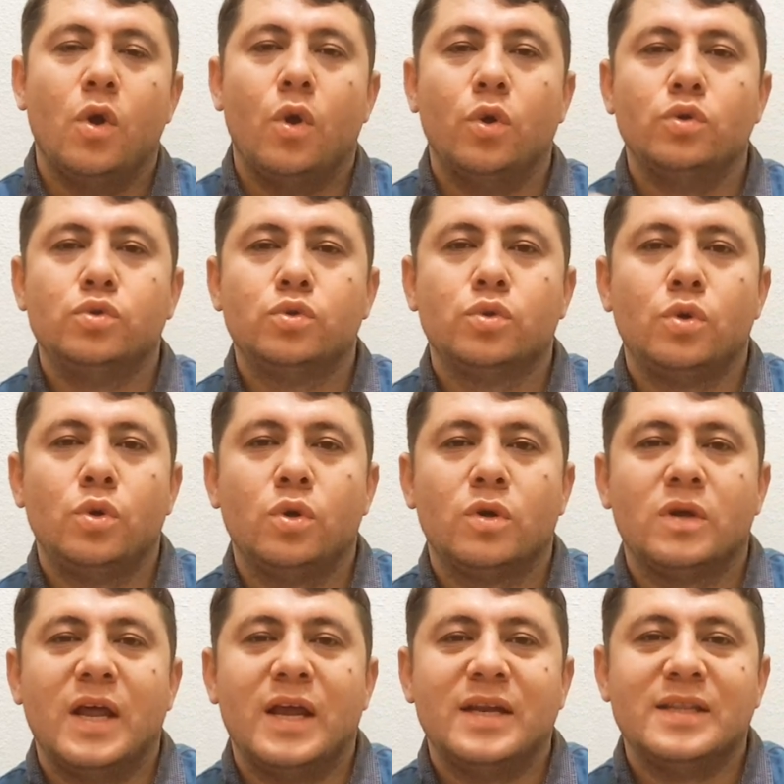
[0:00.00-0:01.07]

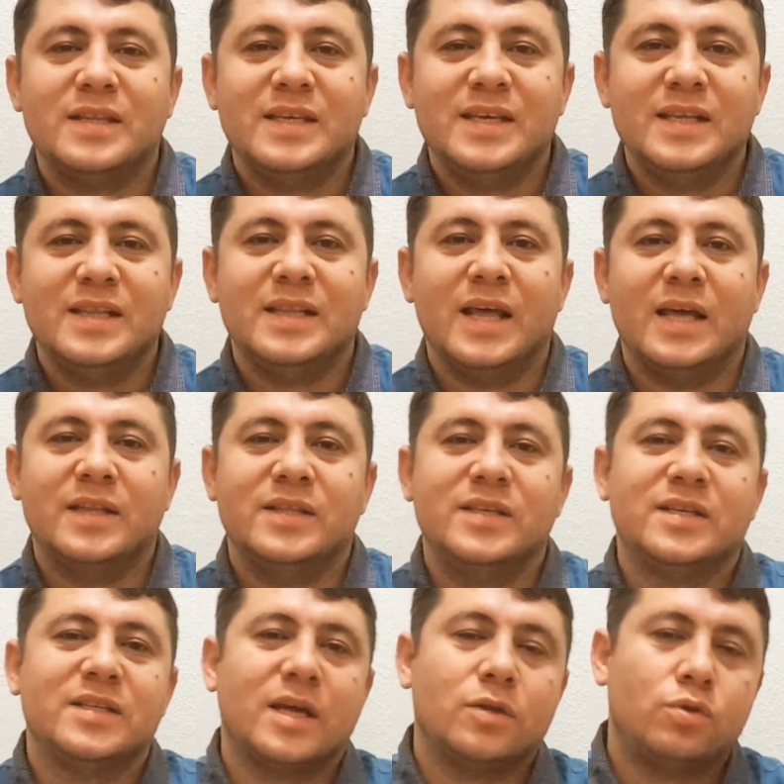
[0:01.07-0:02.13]
özgürlükler değil de
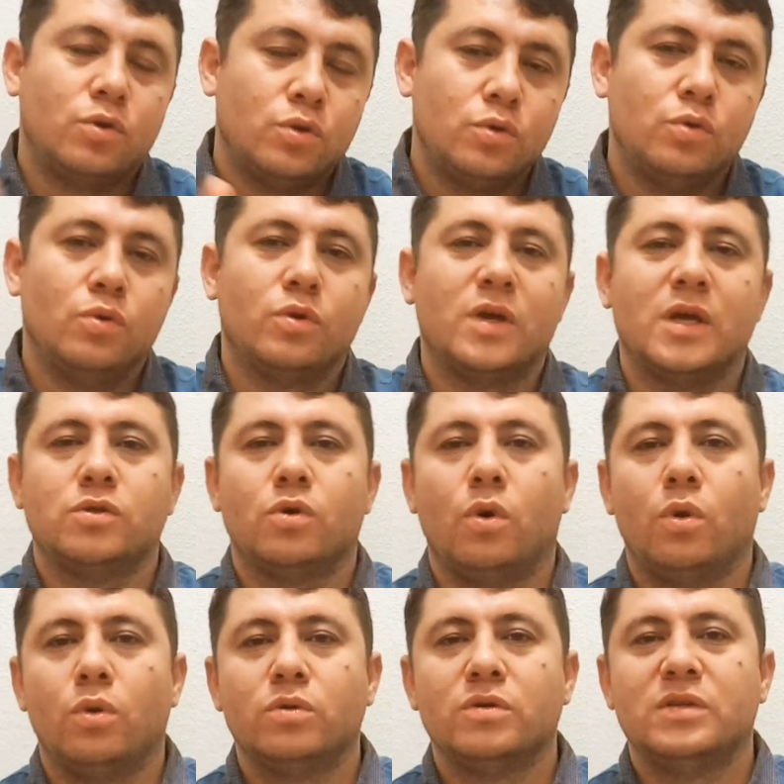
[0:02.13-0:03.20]
diktatörün ülkesi
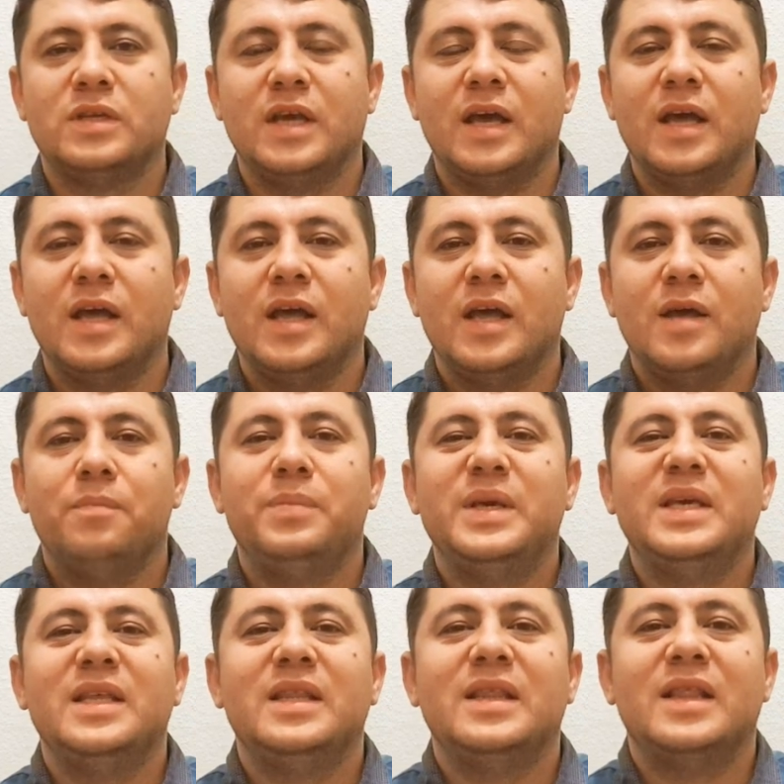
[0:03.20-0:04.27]
oldu diye
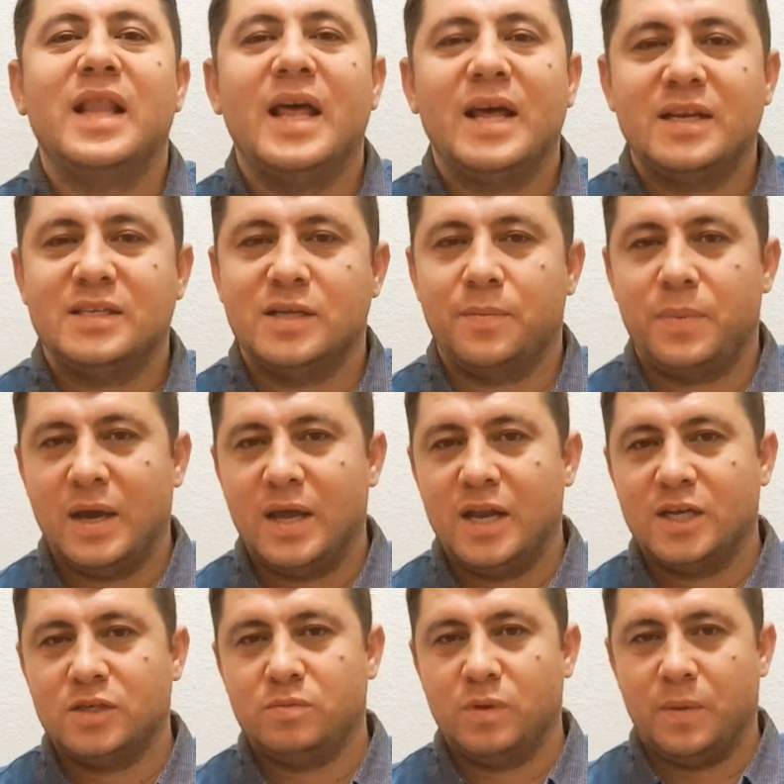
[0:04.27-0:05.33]
binlerce
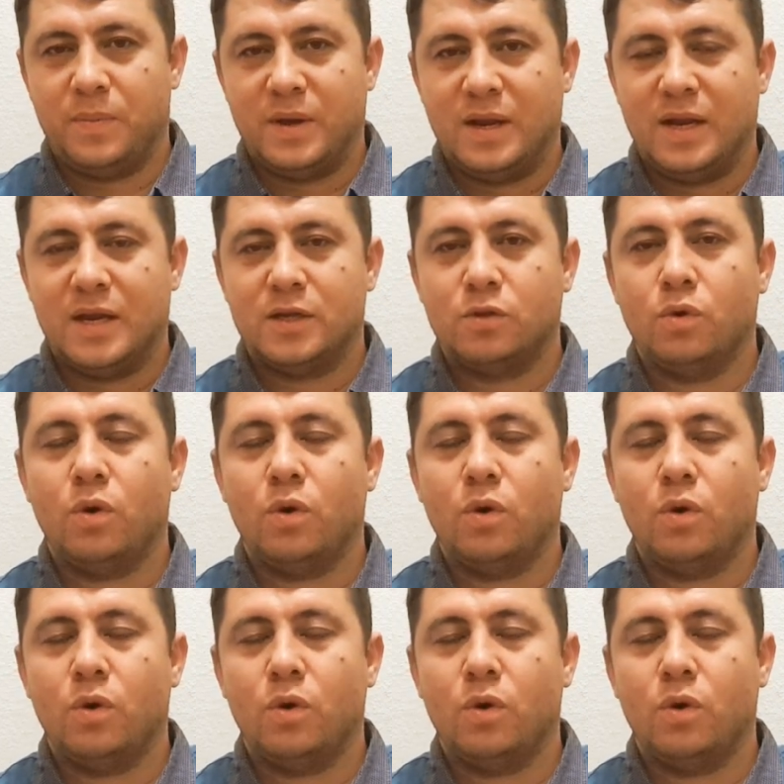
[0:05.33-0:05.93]
paylaşım yaparlardı.